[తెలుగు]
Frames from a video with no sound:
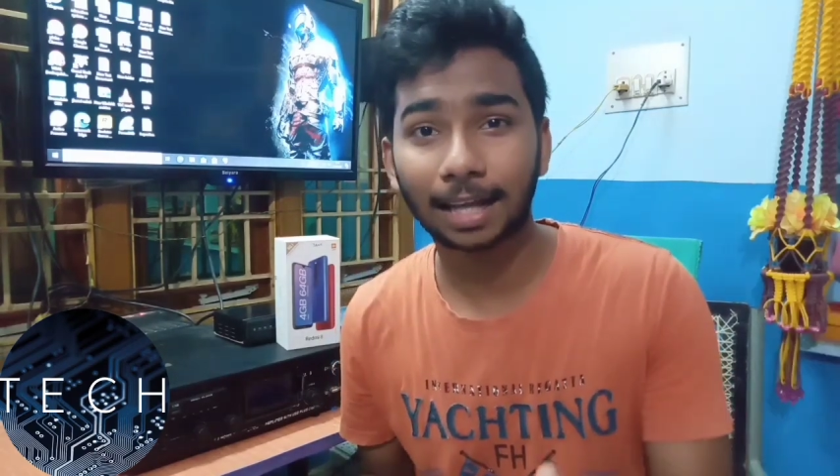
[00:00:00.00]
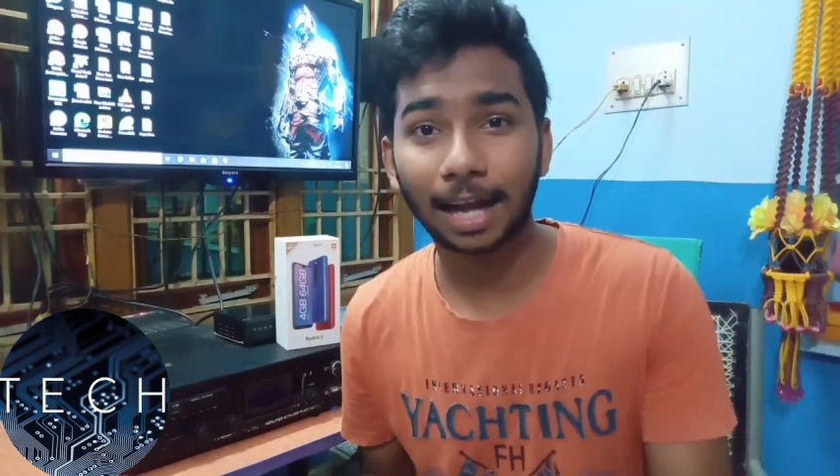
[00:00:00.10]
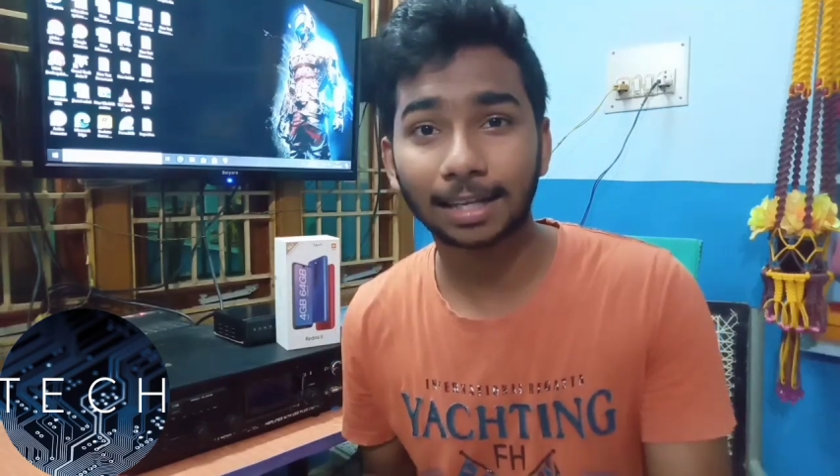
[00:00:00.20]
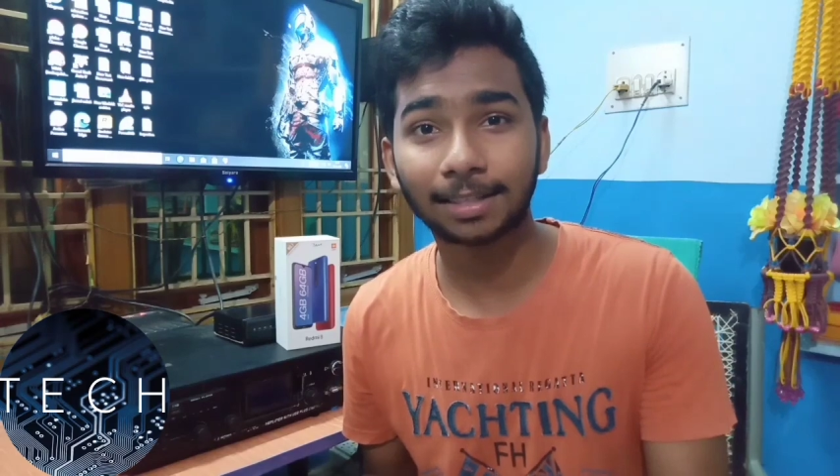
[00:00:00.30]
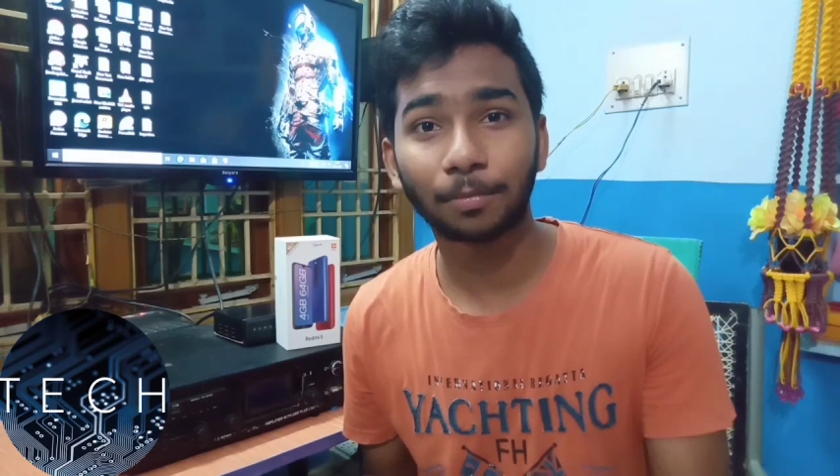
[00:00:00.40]

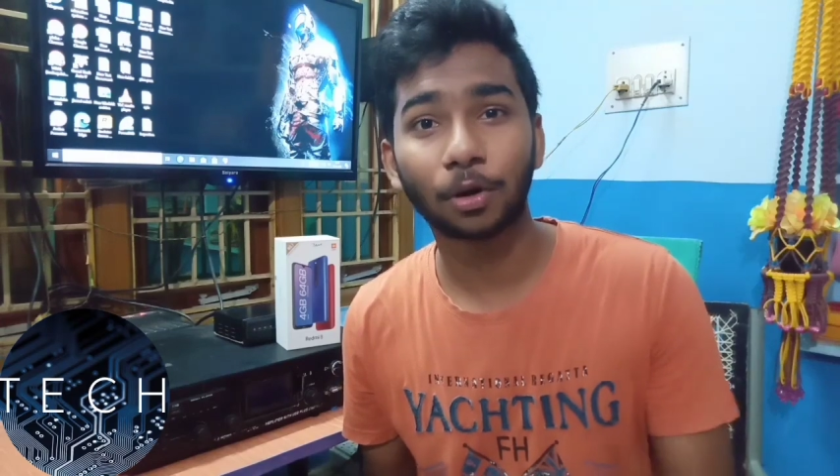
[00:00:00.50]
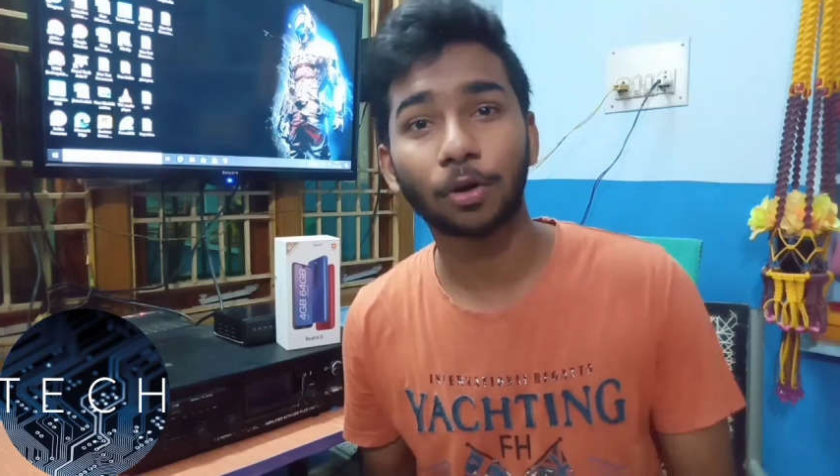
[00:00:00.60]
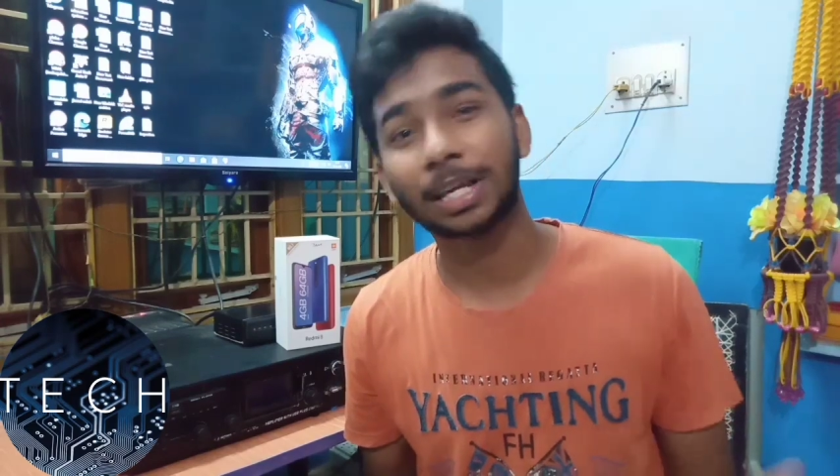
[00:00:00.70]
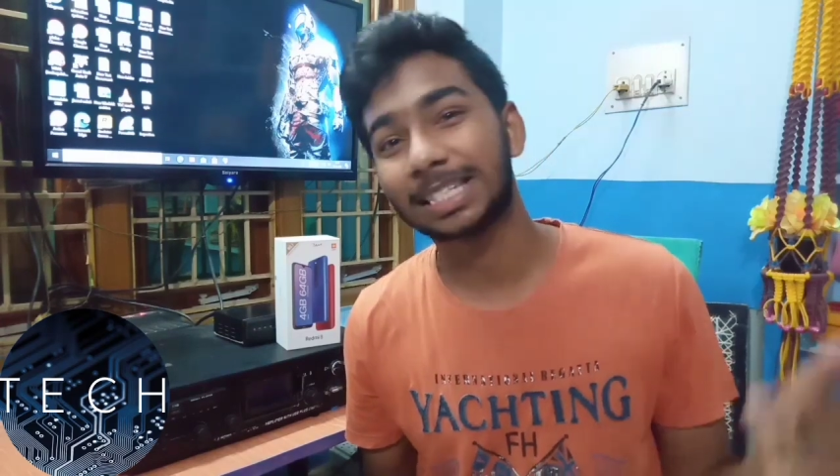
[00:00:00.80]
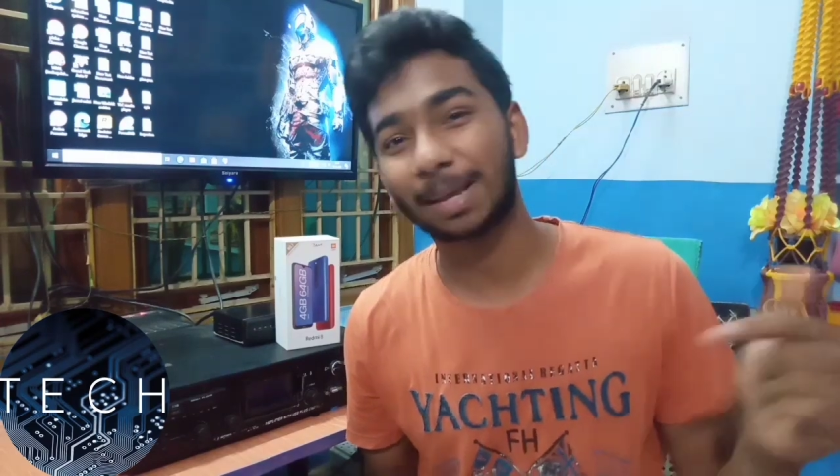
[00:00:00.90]
కంట సింబల్
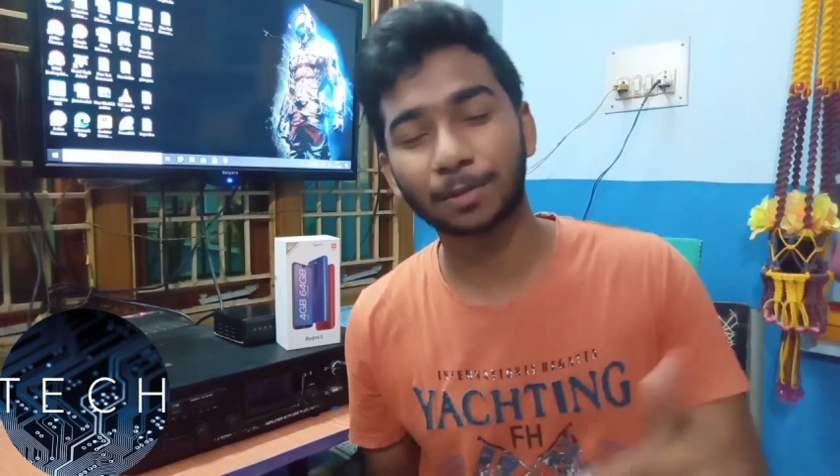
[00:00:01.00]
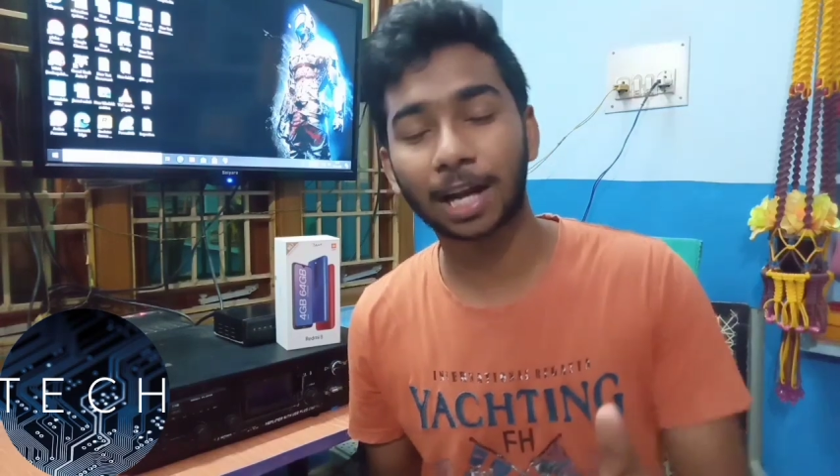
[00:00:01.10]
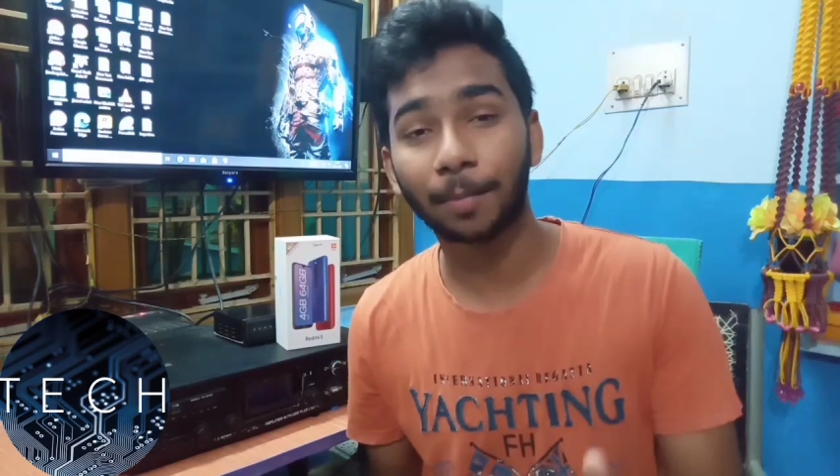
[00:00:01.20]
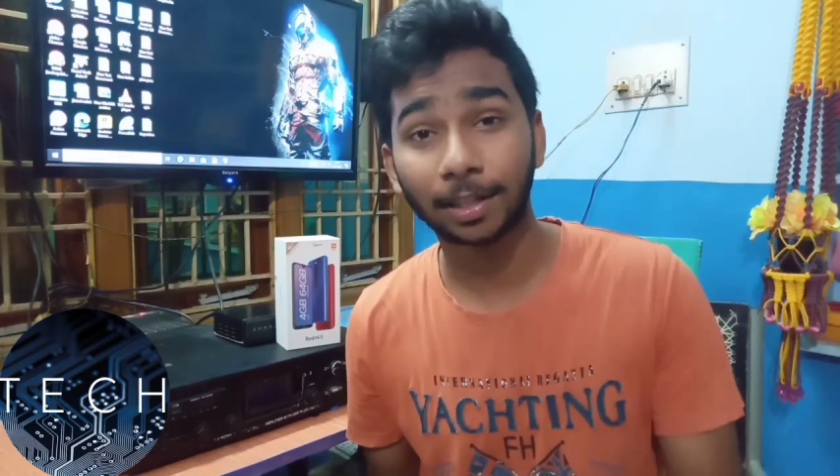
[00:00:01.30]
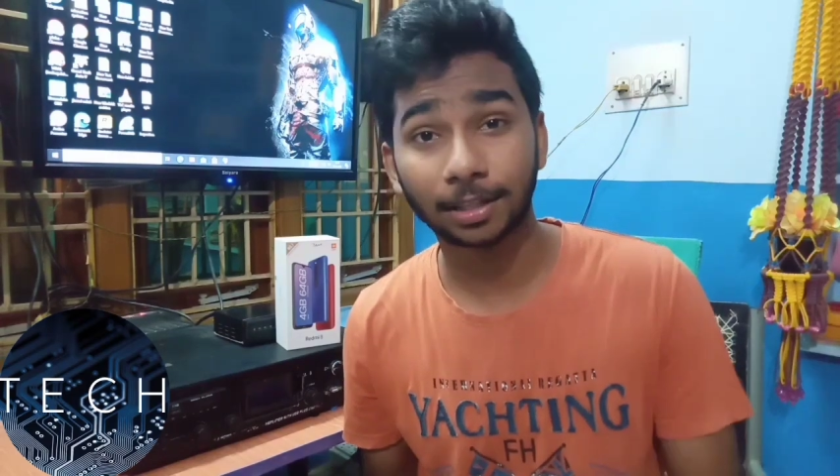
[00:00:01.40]
లోకి
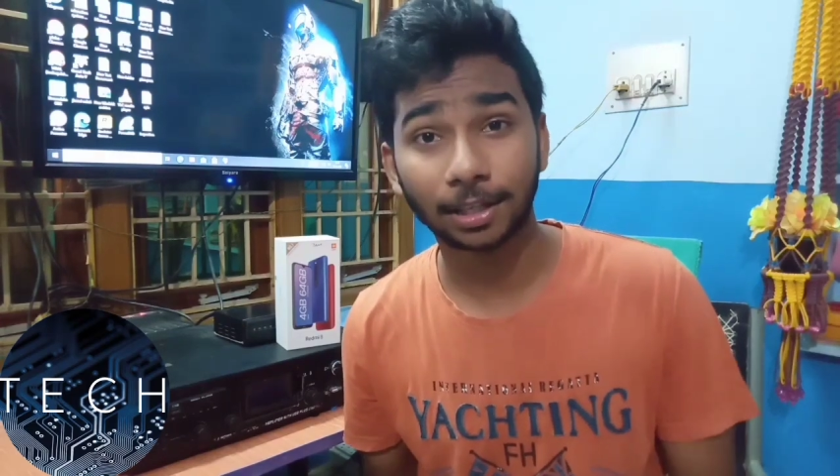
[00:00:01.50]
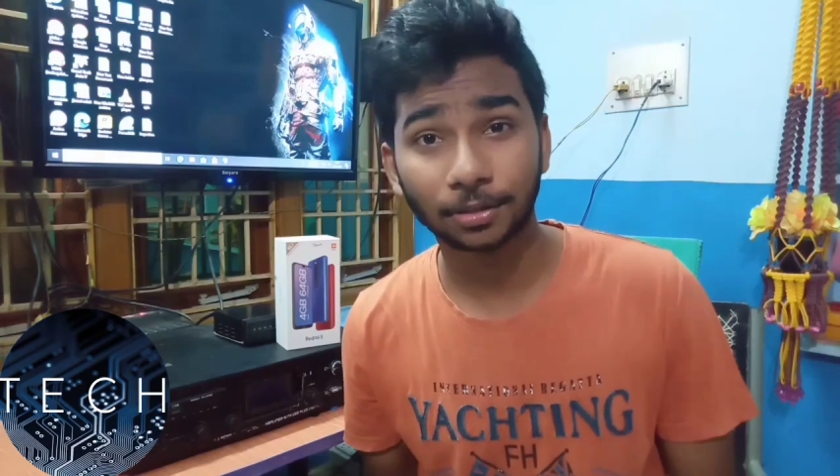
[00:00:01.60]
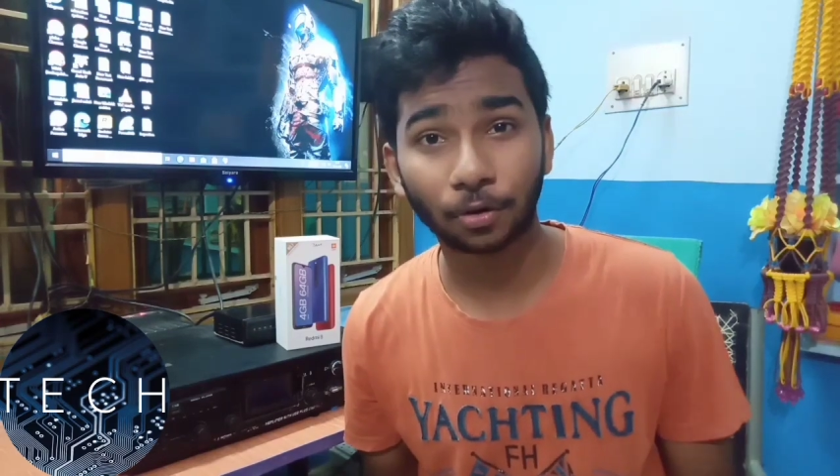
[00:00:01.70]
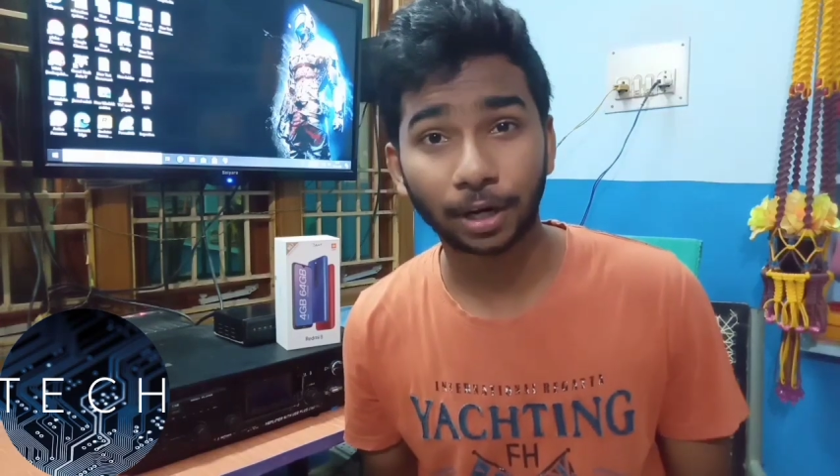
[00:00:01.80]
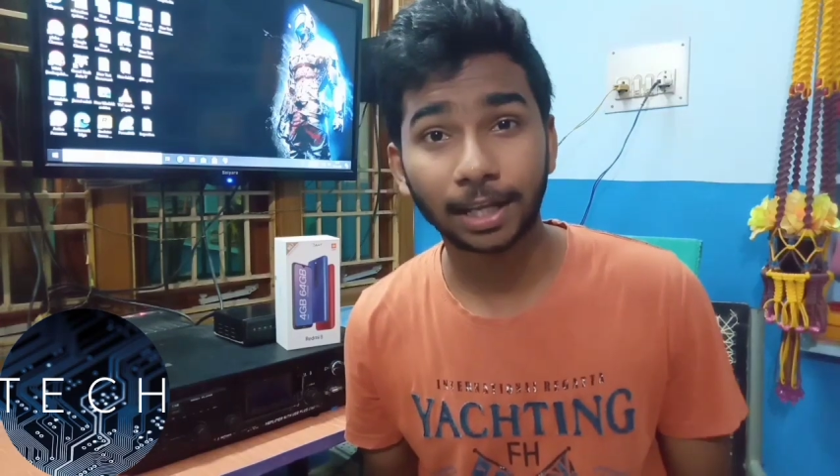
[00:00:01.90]
సబ్స్క్రైబ్ అయితే
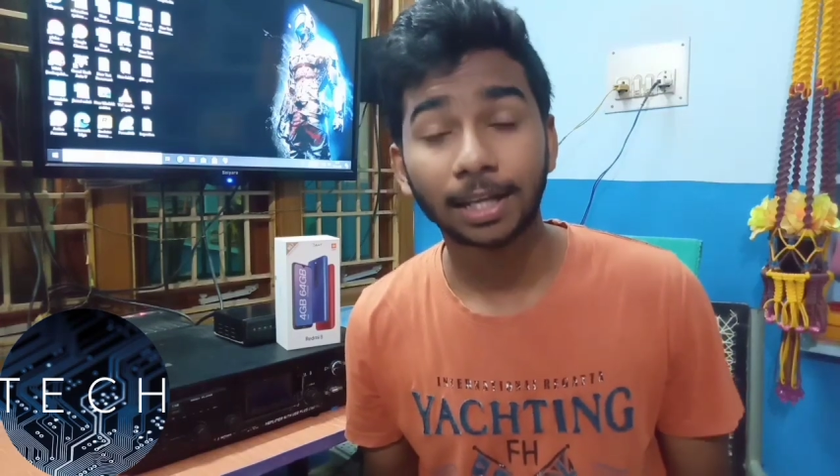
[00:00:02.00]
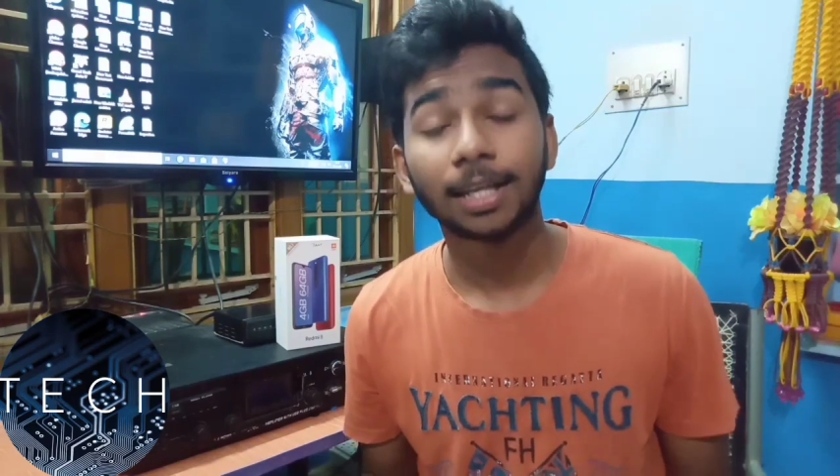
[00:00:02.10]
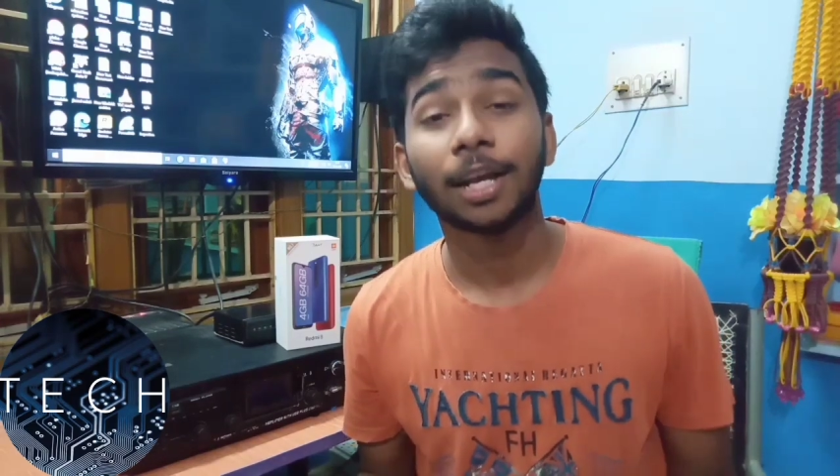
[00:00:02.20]
చేసుకోండి